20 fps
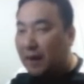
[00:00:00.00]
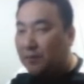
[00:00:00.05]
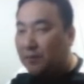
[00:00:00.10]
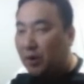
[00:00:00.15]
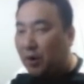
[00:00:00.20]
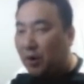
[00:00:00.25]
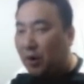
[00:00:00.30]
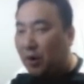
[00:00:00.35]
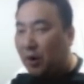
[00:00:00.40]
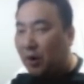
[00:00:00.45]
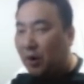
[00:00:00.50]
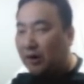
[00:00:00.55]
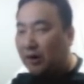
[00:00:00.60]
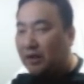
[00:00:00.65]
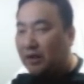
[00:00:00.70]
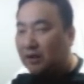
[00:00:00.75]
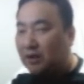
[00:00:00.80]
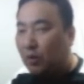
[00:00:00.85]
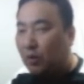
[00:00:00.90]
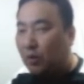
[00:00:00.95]
whole in
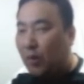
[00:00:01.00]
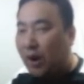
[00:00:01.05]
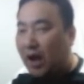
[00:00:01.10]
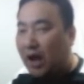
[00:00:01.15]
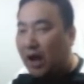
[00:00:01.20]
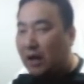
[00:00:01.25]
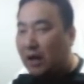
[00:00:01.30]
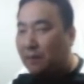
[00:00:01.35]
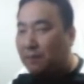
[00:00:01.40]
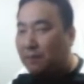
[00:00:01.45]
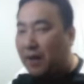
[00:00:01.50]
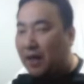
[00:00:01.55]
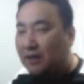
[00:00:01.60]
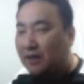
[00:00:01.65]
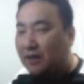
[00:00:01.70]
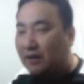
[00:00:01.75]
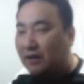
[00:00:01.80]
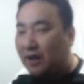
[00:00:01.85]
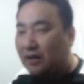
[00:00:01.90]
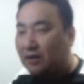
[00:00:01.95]
the
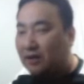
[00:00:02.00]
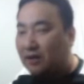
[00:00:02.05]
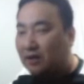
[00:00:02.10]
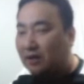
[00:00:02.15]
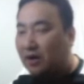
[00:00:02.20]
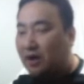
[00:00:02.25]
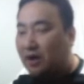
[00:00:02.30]
well-ventilated,